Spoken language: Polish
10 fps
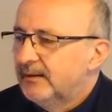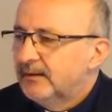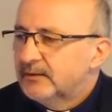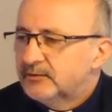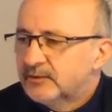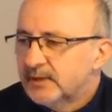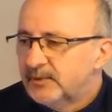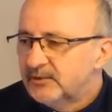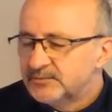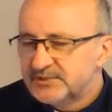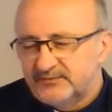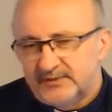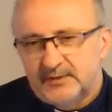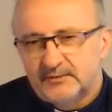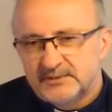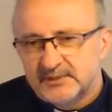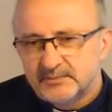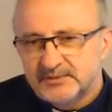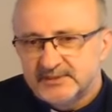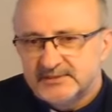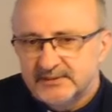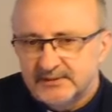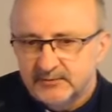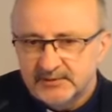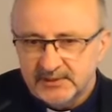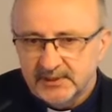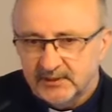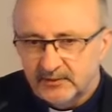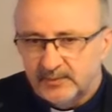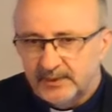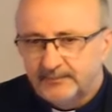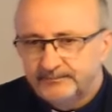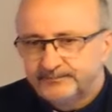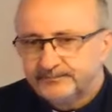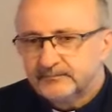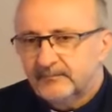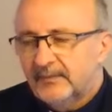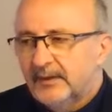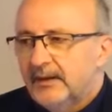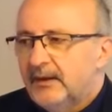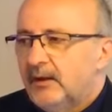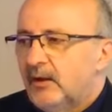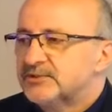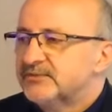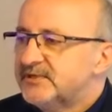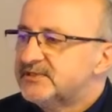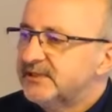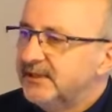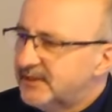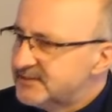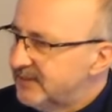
które będą przewijały się przez tę księgę Joba. Oczywiście ich jest tam